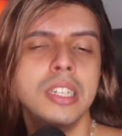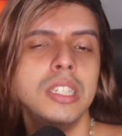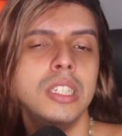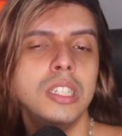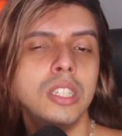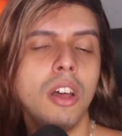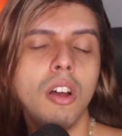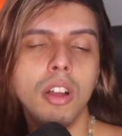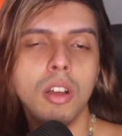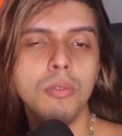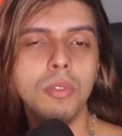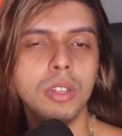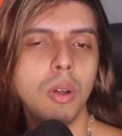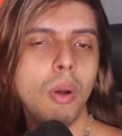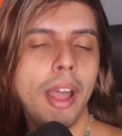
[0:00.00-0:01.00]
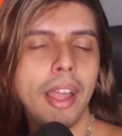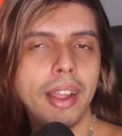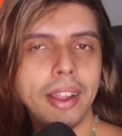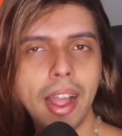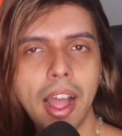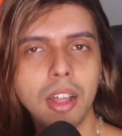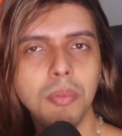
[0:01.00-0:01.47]
Só que eu vou dar um
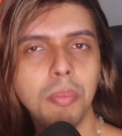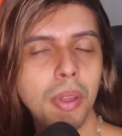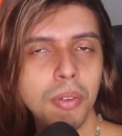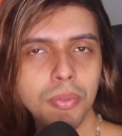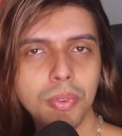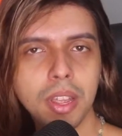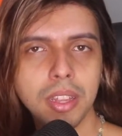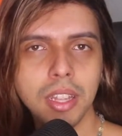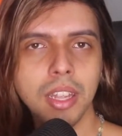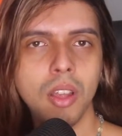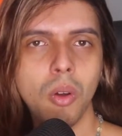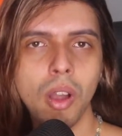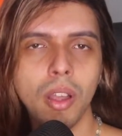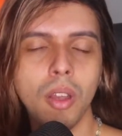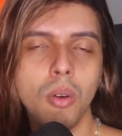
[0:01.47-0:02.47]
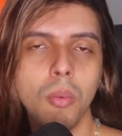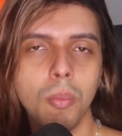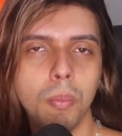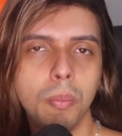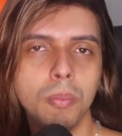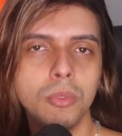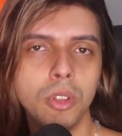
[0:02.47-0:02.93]
recado perfeito aqui. Eu, eu
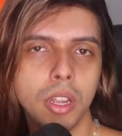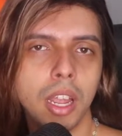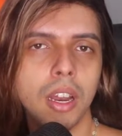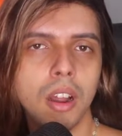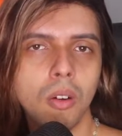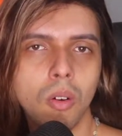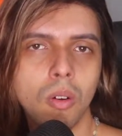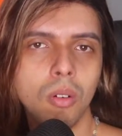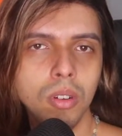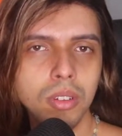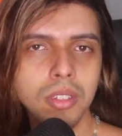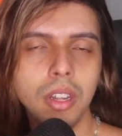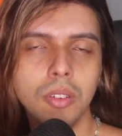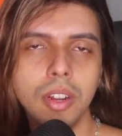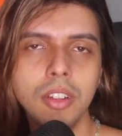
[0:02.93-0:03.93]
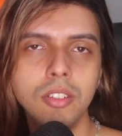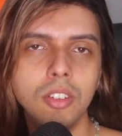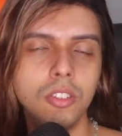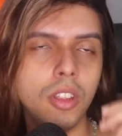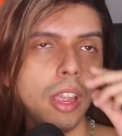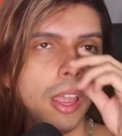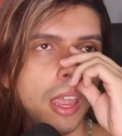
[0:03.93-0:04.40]
cheguei na conclusão, né,
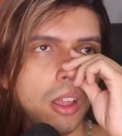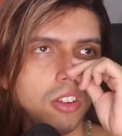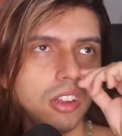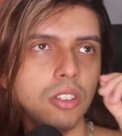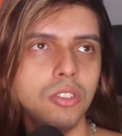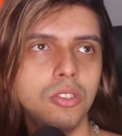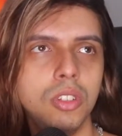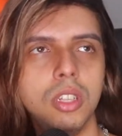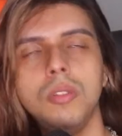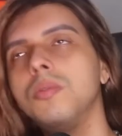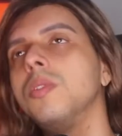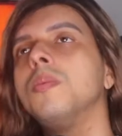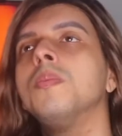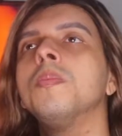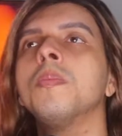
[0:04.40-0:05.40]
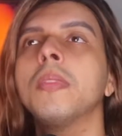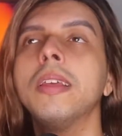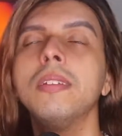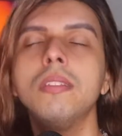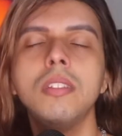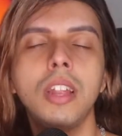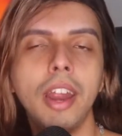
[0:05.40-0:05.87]
gente? Eu já tive
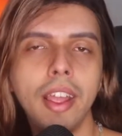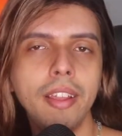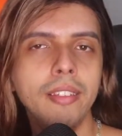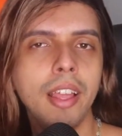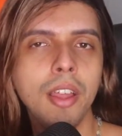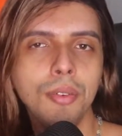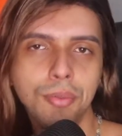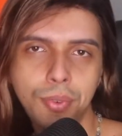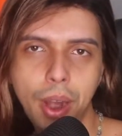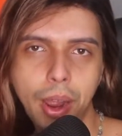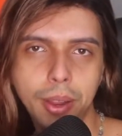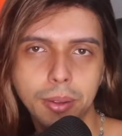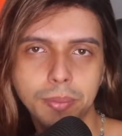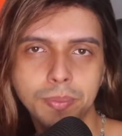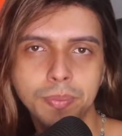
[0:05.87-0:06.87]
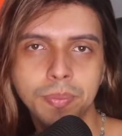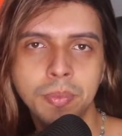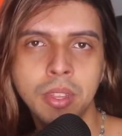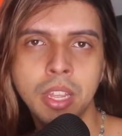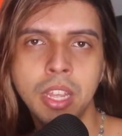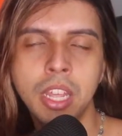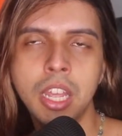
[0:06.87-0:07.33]
três air
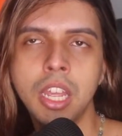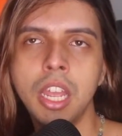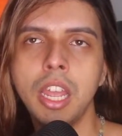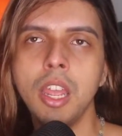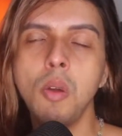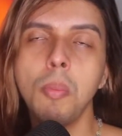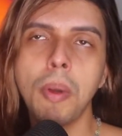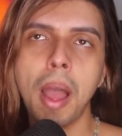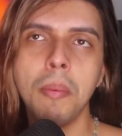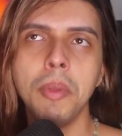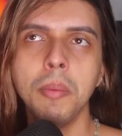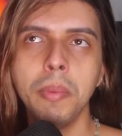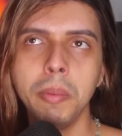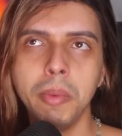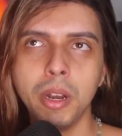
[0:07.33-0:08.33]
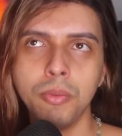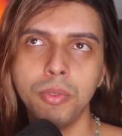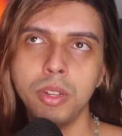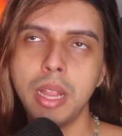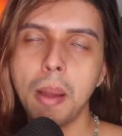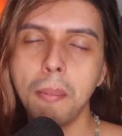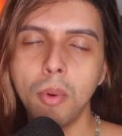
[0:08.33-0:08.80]
Eu, a minha primeira
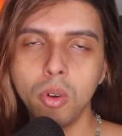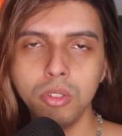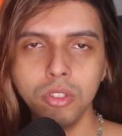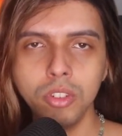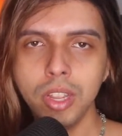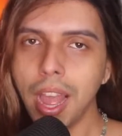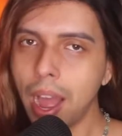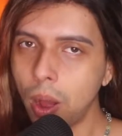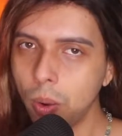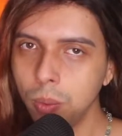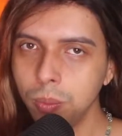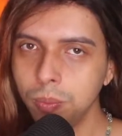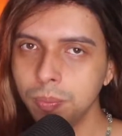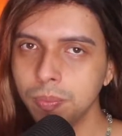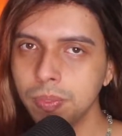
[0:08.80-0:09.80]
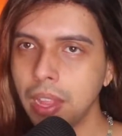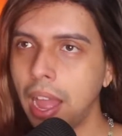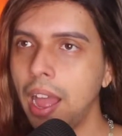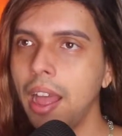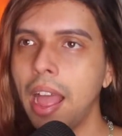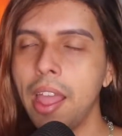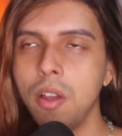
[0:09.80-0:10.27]
foi da Mundial,
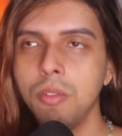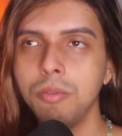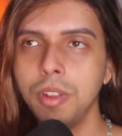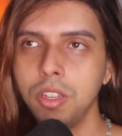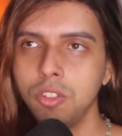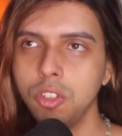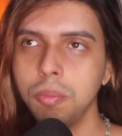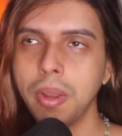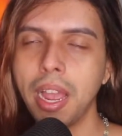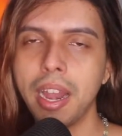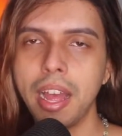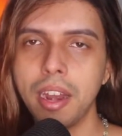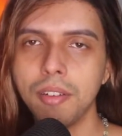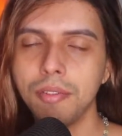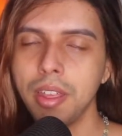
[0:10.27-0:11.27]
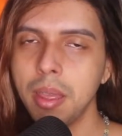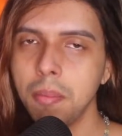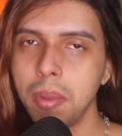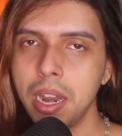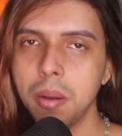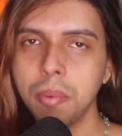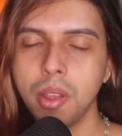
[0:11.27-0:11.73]
tá? Aí eu vendi porque ela era
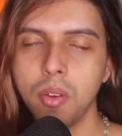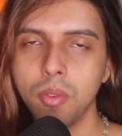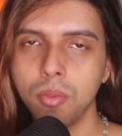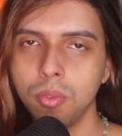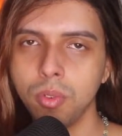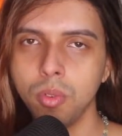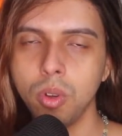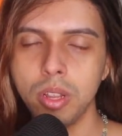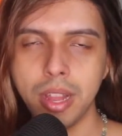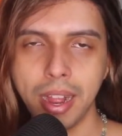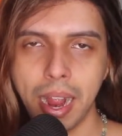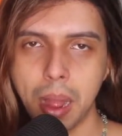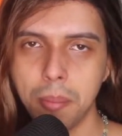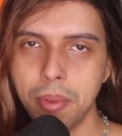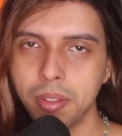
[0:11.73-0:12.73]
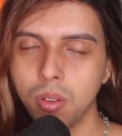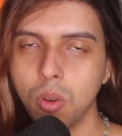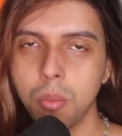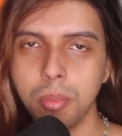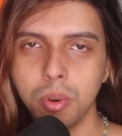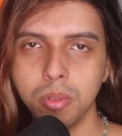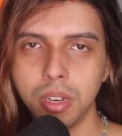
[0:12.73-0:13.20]
vermelha, porque eu fui doido da cabeça,
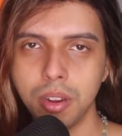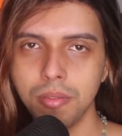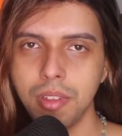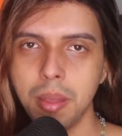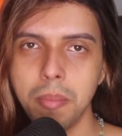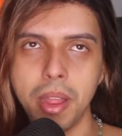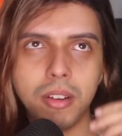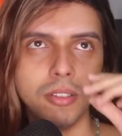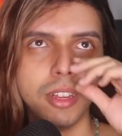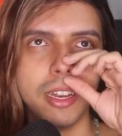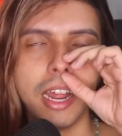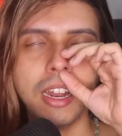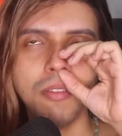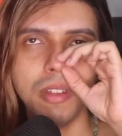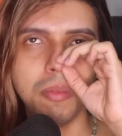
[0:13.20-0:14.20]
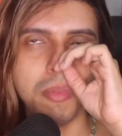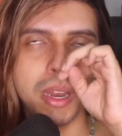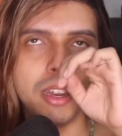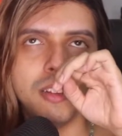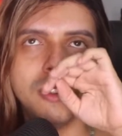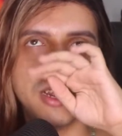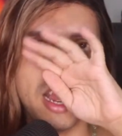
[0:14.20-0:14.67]
comprei o trem vermelho, não tinha nada vermelho
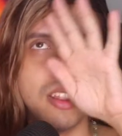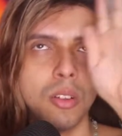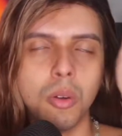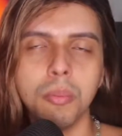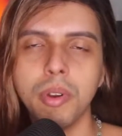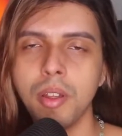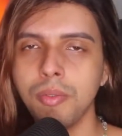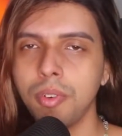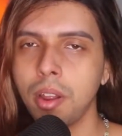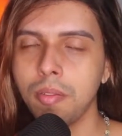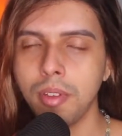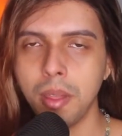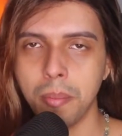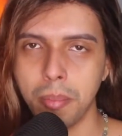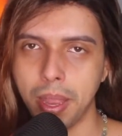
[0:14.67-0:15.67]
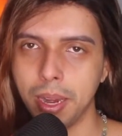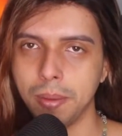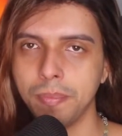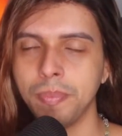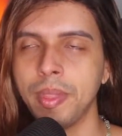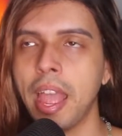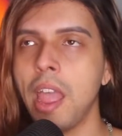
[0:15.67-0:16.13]
dentro de casa, comprei a air fry vermelha.
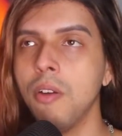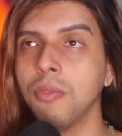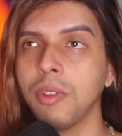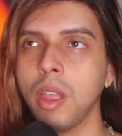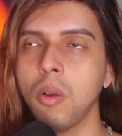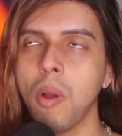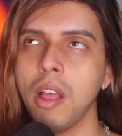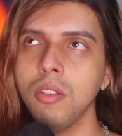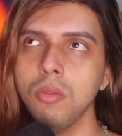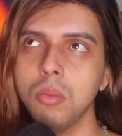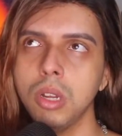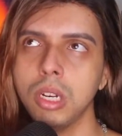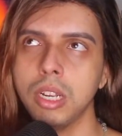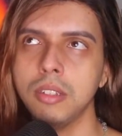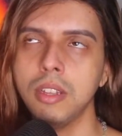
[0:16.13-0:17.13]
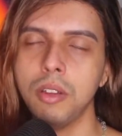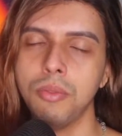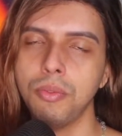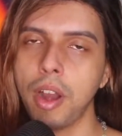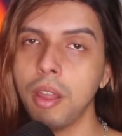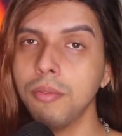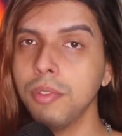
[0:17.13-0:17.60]
Aí eu fiquei quase um ano com essa
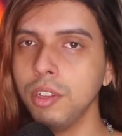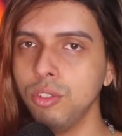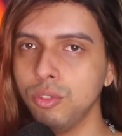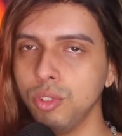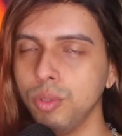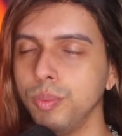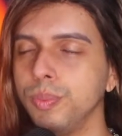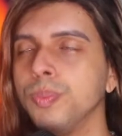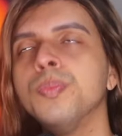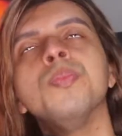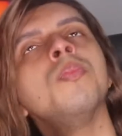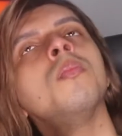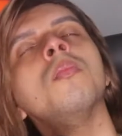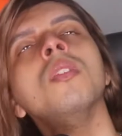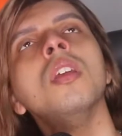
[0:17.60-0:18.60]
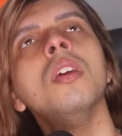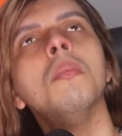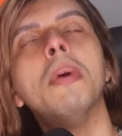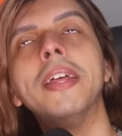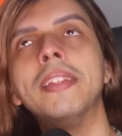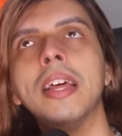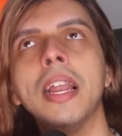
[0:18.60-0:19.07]
fry e vendi.
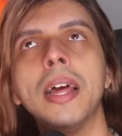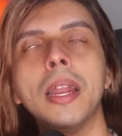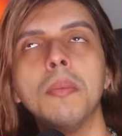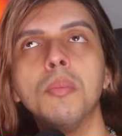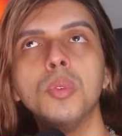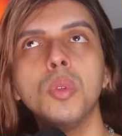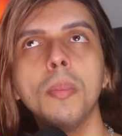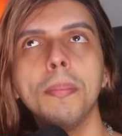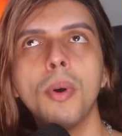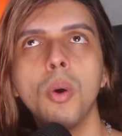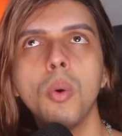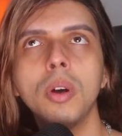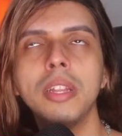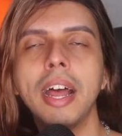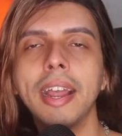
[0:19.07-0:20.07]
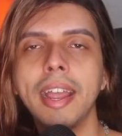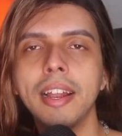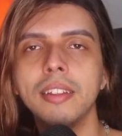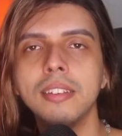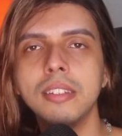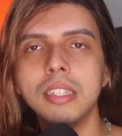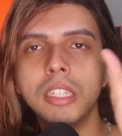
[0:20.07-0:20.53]
Mas ela era muito boa,
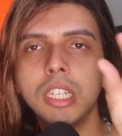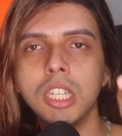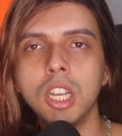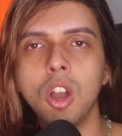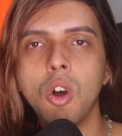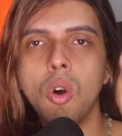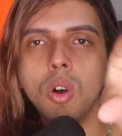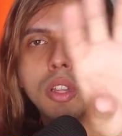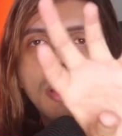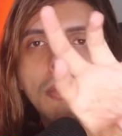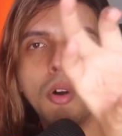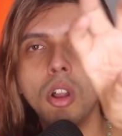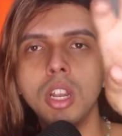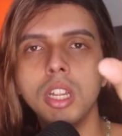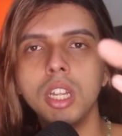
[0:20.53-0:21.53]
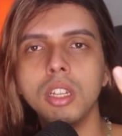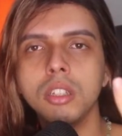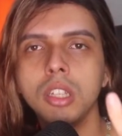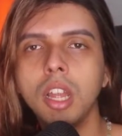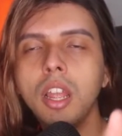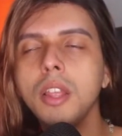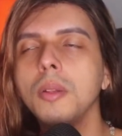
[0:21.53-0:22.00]
daquelas assim que roda bolinha, não
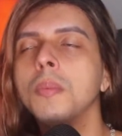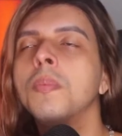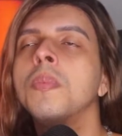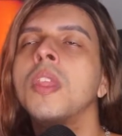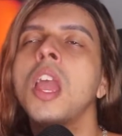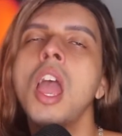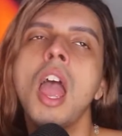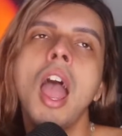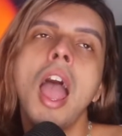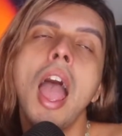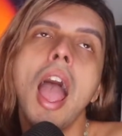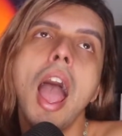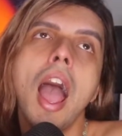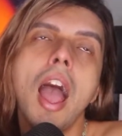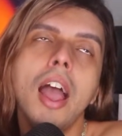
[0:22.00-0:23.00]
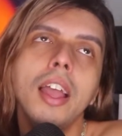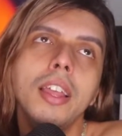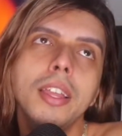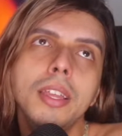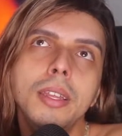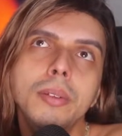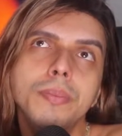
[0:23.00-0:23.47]
tem?
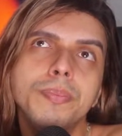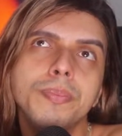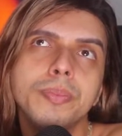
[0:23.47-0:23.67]
Aí